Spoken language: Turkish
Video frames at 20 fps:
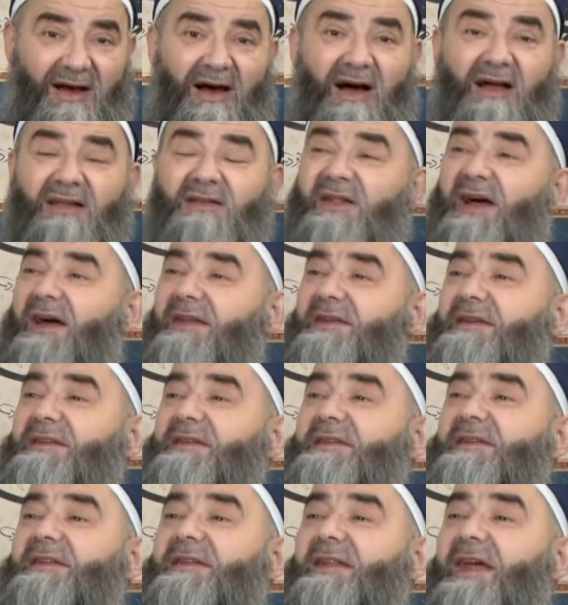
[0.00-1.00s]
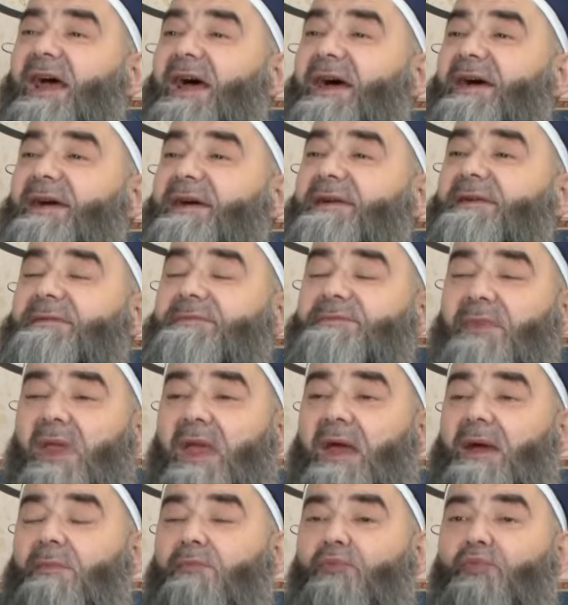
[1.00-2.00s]
Allah'ın indinde
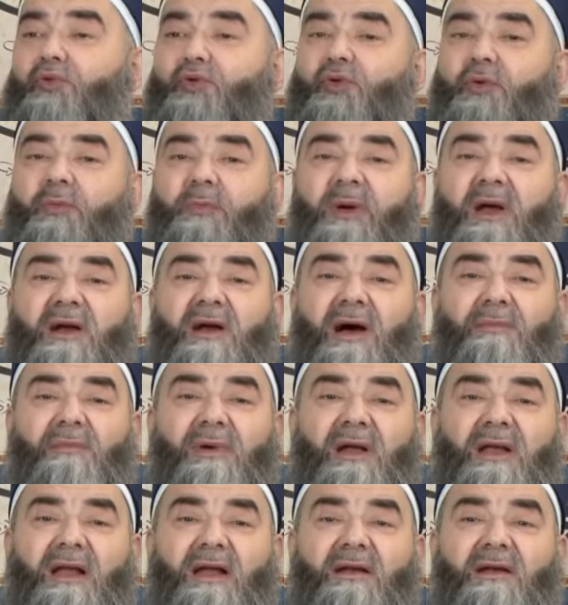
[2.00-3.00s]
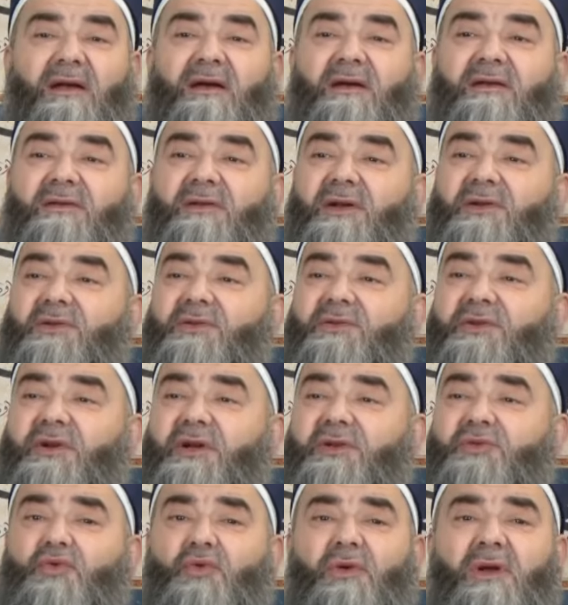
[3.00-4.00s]
e, bütün peygamberler, e,
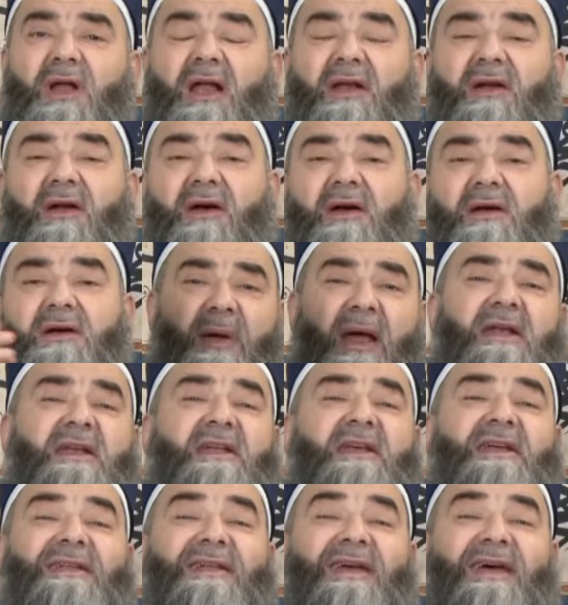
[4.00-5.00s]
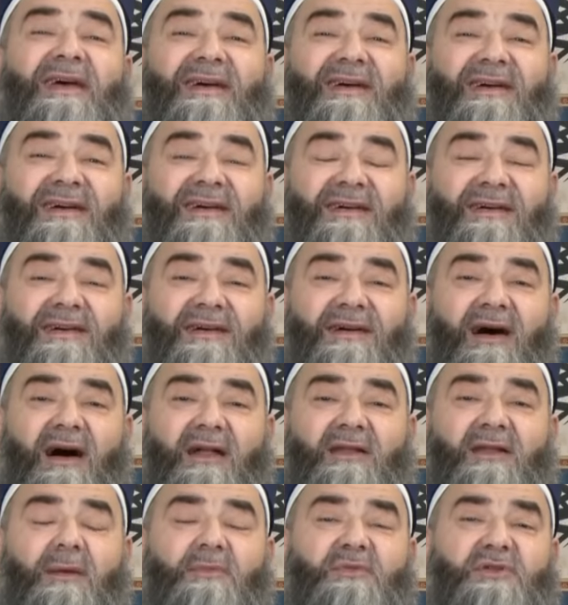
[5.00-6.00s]
Resuller belliydi.
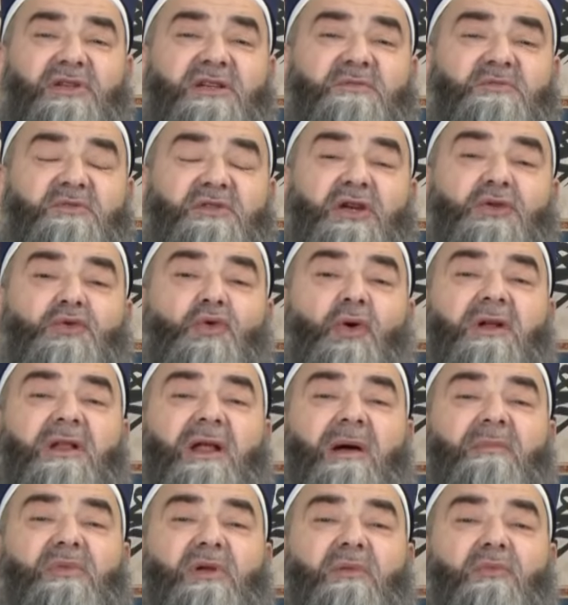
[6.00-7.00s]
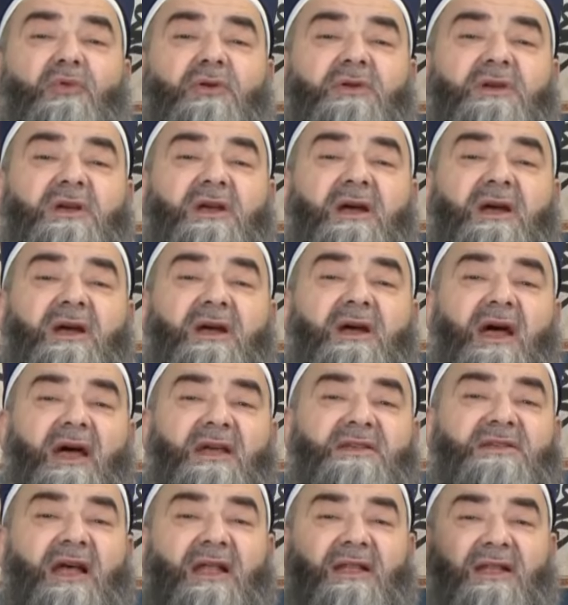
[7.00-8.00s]
Allah bir, hiçbir şey sonradan bilmiyor ki.
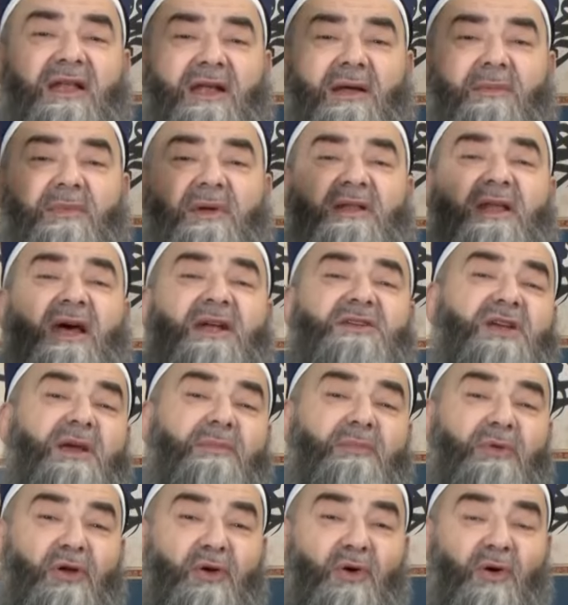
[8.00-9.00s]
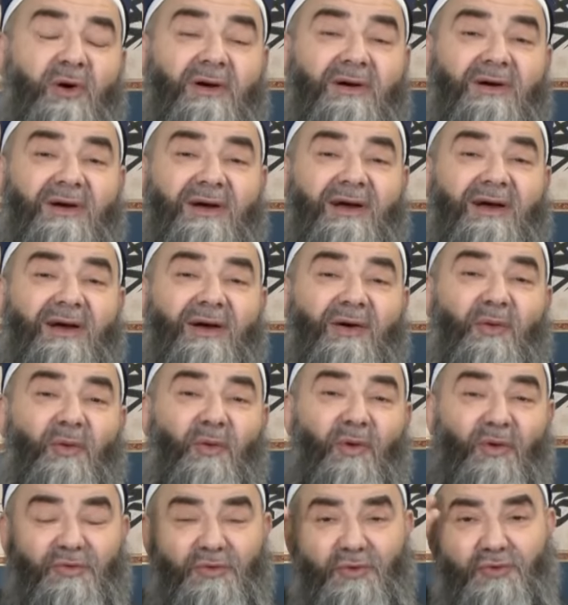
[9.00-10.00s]
Ezelden ebede her şey biliyor.
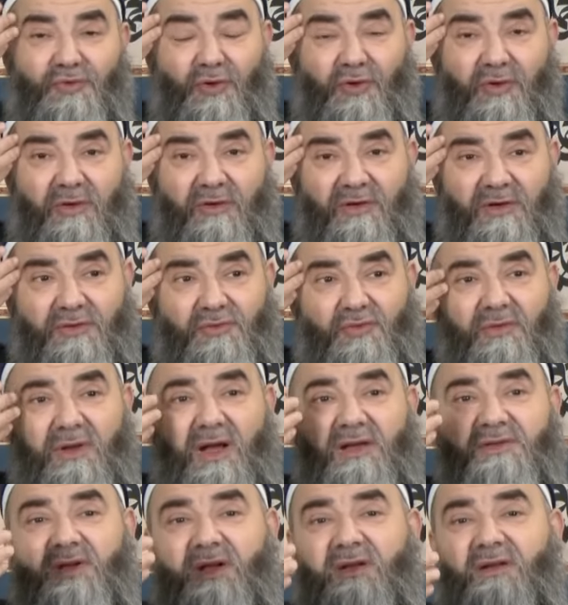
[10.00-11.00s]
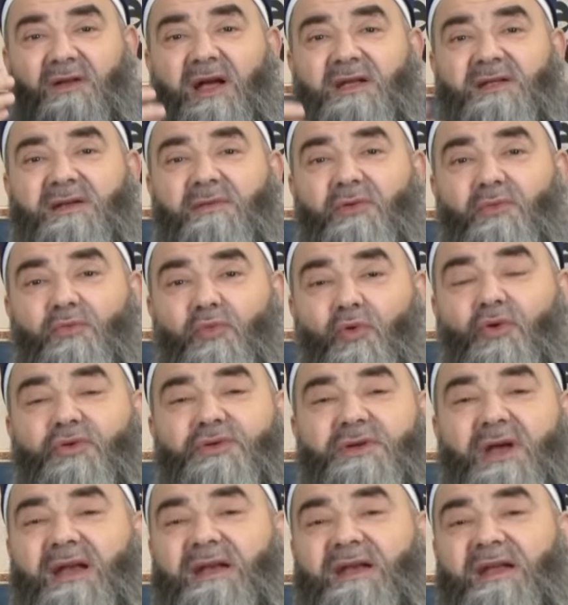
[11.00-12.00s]
Onun için Resulullah sallallahu aleyhi ve sellem'in bu
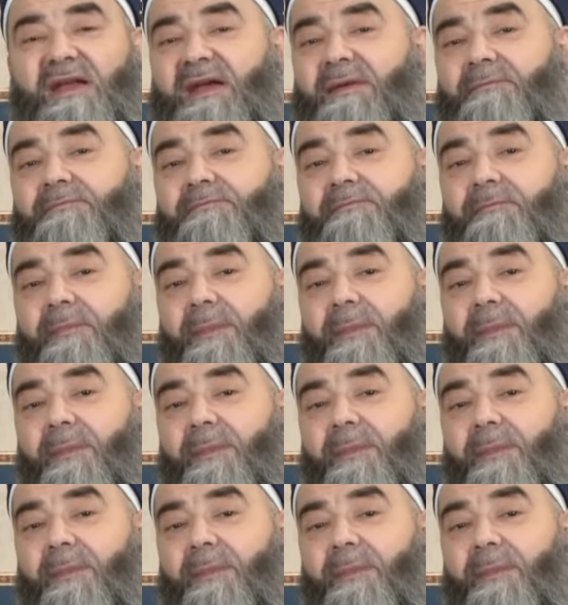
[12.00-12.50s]
özelliği